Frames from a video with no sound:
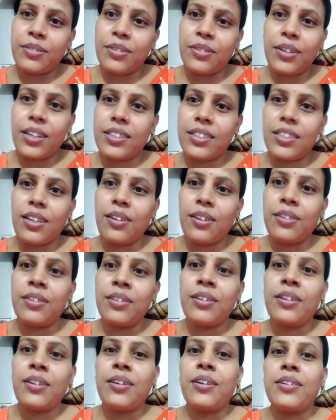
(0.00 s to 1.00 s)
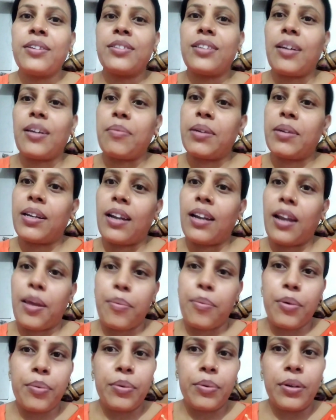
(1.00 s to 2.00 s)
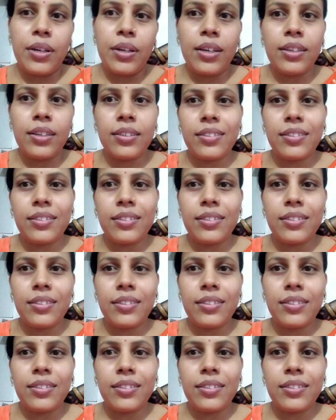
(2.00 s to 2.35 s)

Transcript: করা ছিল যে আমি এটা নেবো বলে